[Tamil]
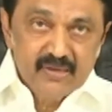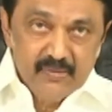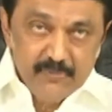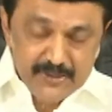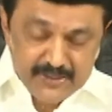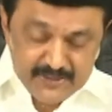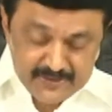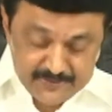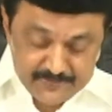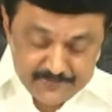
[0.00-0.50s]

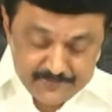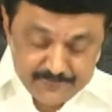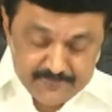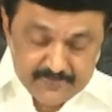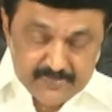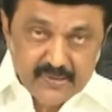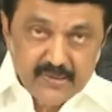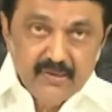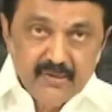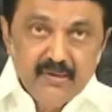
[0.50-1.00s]
தமிழகம்
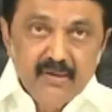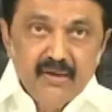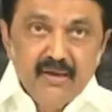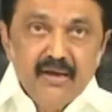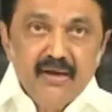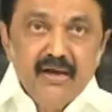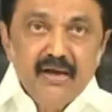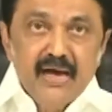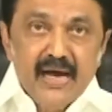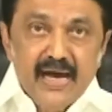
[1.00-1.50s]

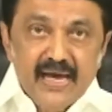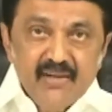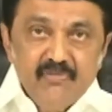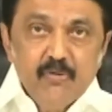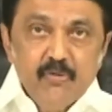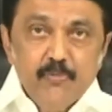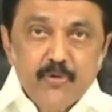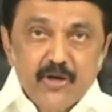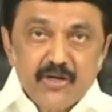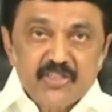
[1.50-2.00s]

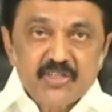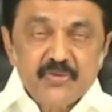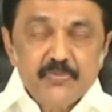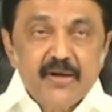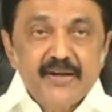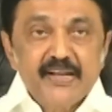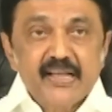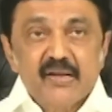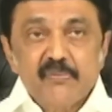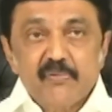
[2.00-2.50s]
அறிவு புரட்சி
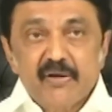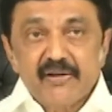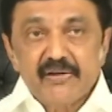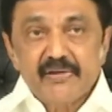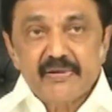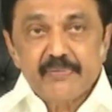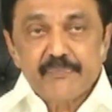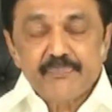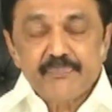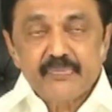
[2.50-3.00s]

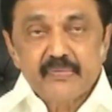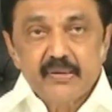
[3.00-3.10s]
மாநிலமாக